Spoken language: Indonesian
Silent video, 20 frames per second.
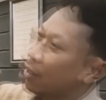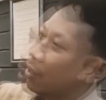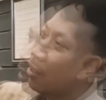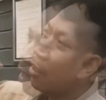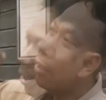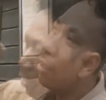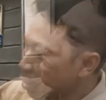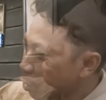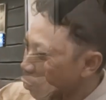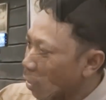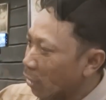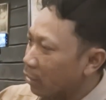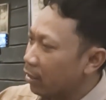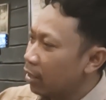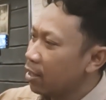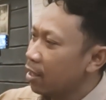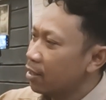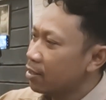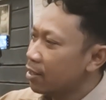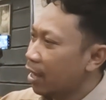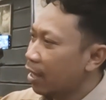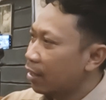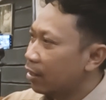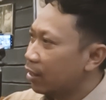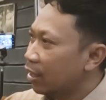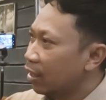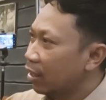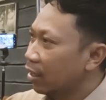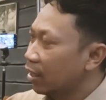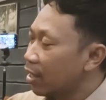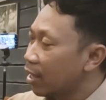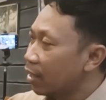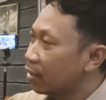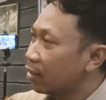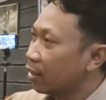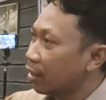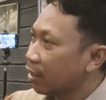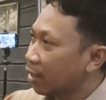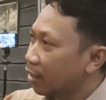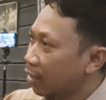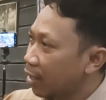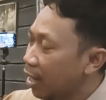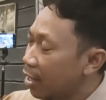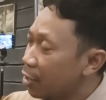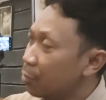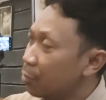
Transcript: kadewatan yang sangat tinggi yang terkenal